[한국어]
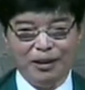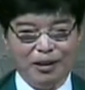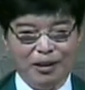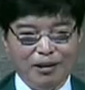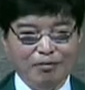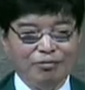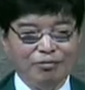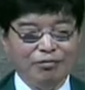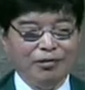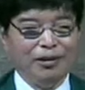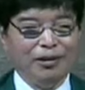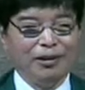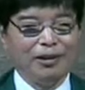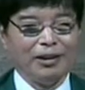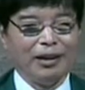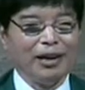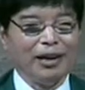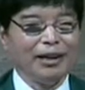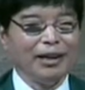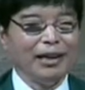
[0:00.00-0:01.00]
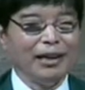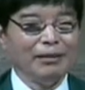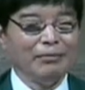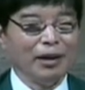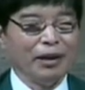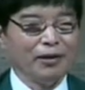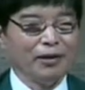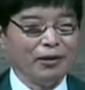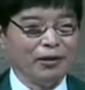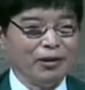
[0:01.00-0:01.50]
아 물론
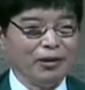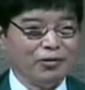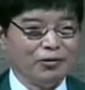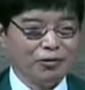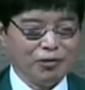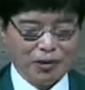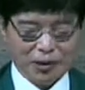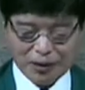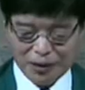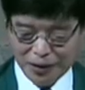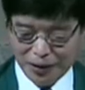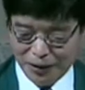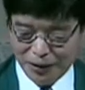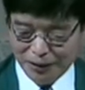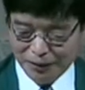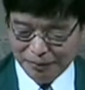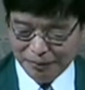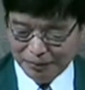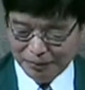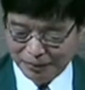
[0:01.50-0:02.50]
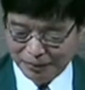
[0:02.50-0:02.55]
하나님의 것이 죽었어.